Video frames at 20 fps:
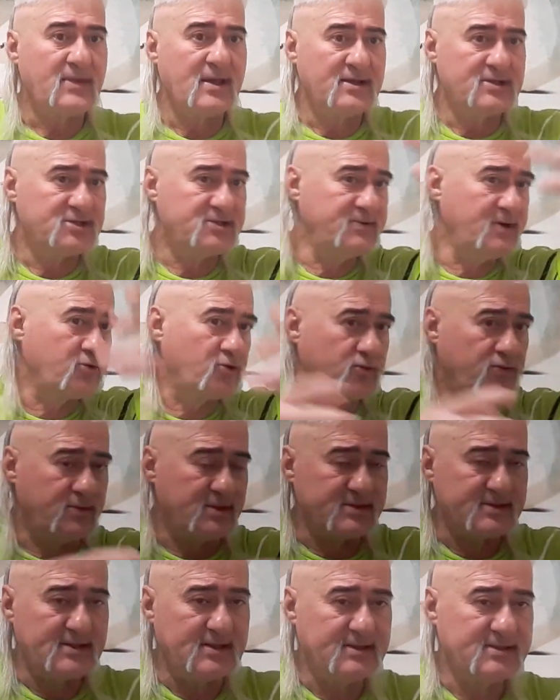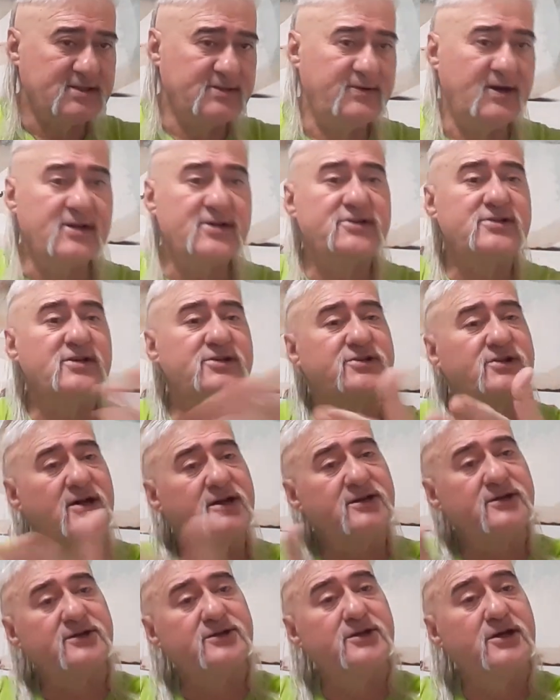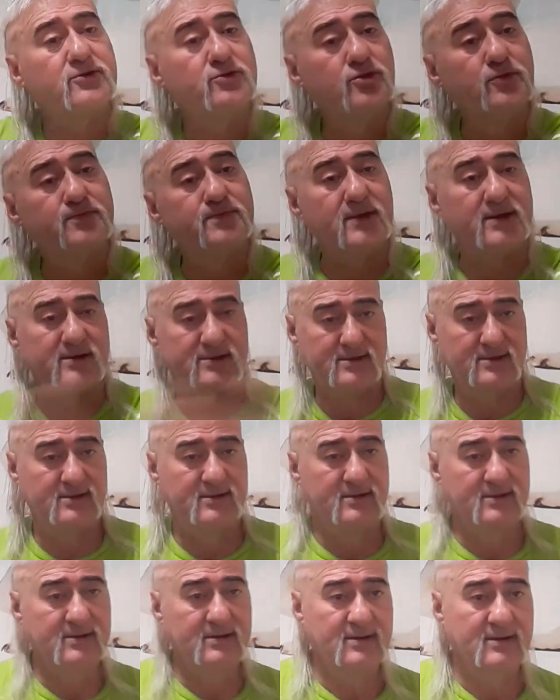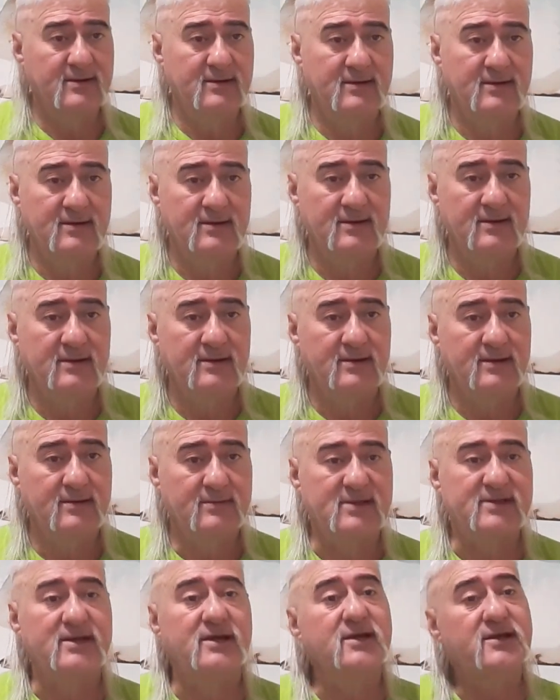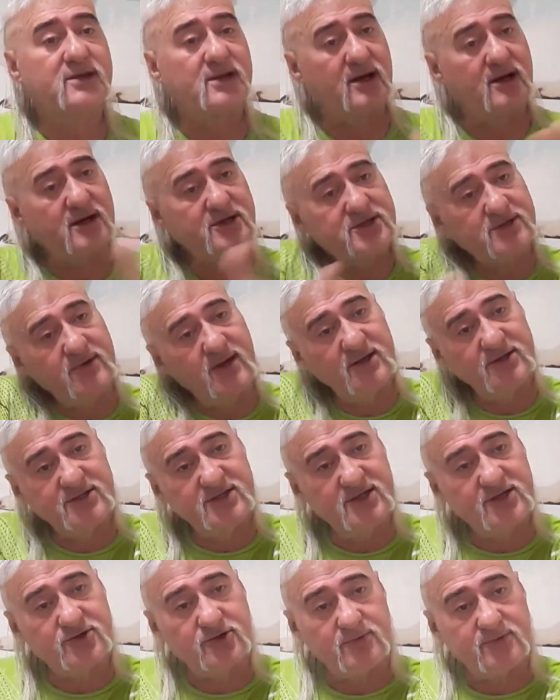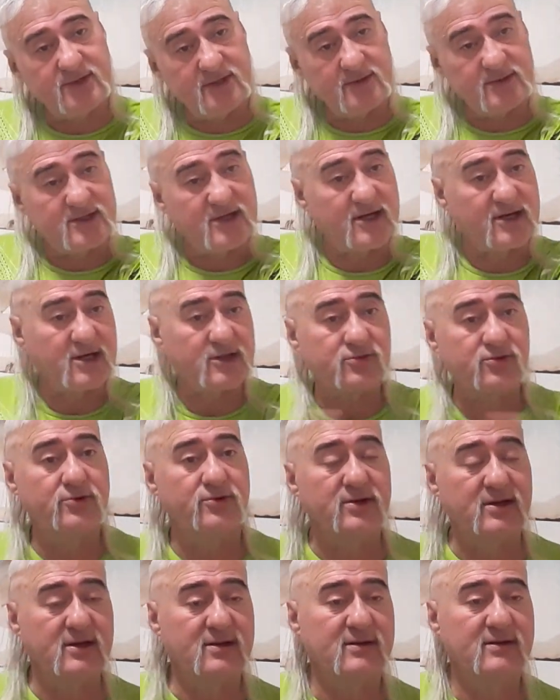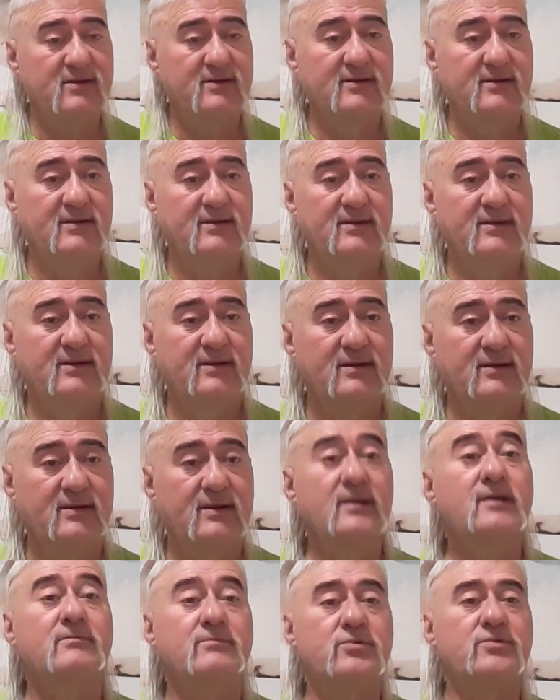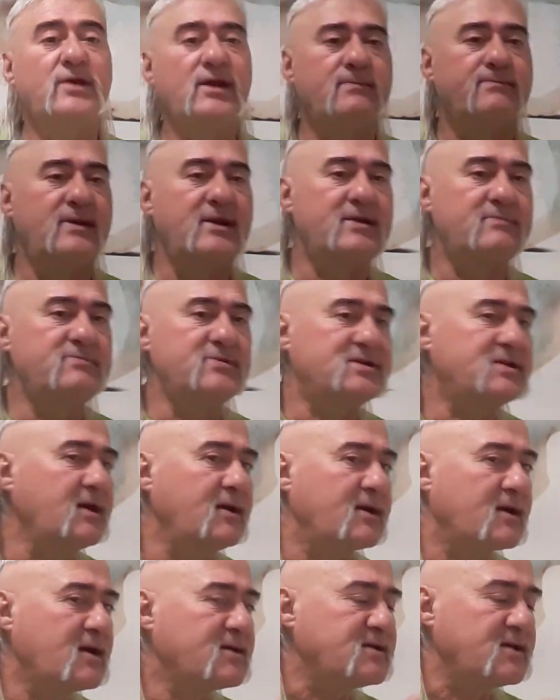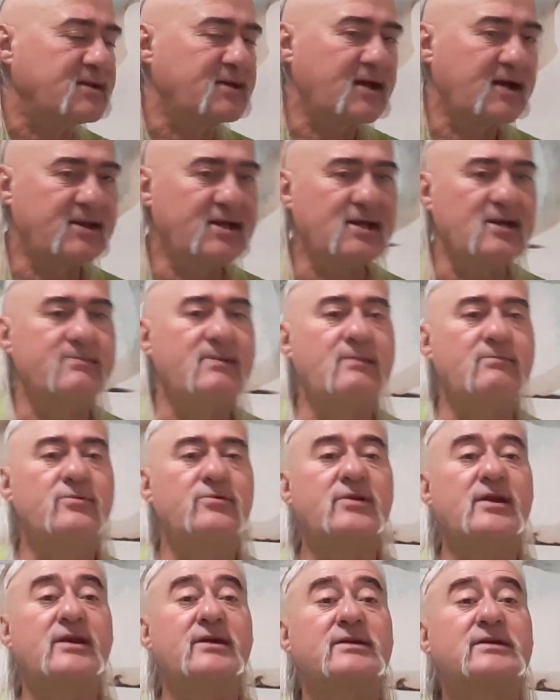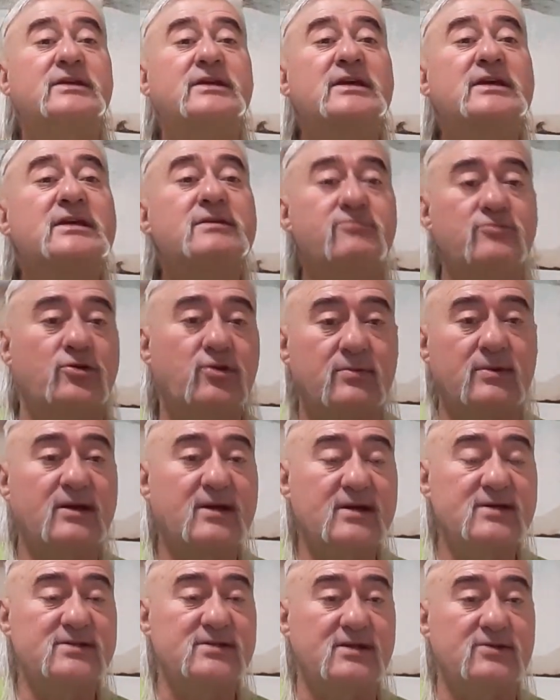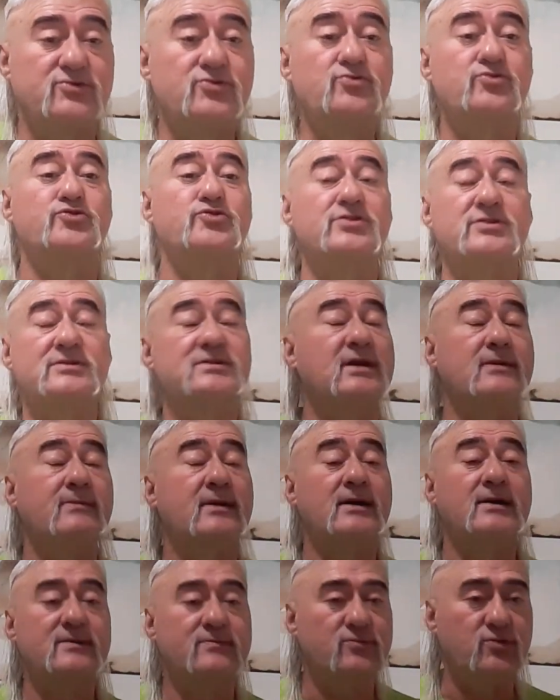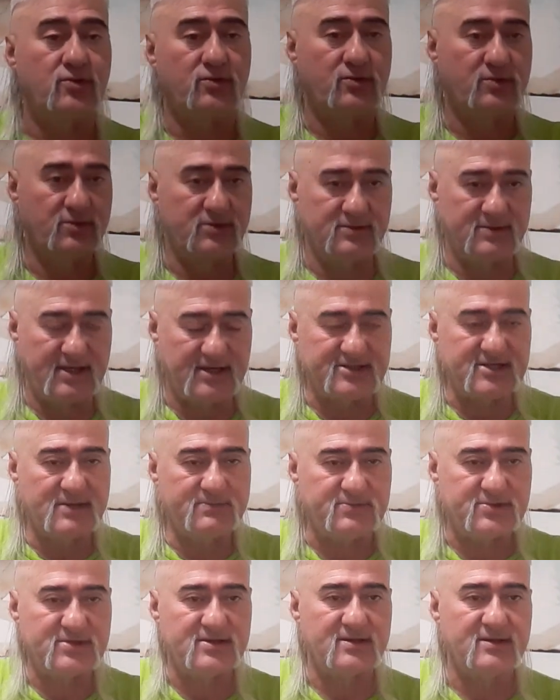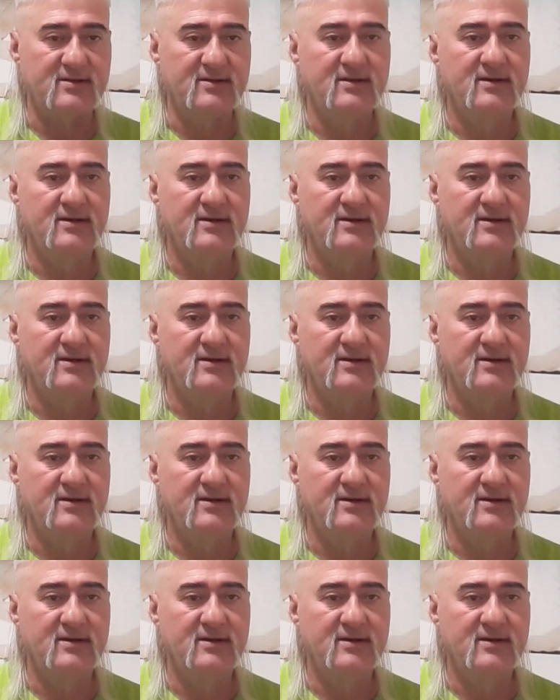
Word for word: Şiva grubu mesela. Şiva'nın içinden çıkan diğer gruplar. Mesela Indiralar Şiva'nın içinden çıkıyor. Tarikat oluyor ya. Bunları belirtmişler arkadaşlar teker teker ben bunlara girmiyorum arkadaşlar. Çünkü zamanım yok. Deşet bir şey.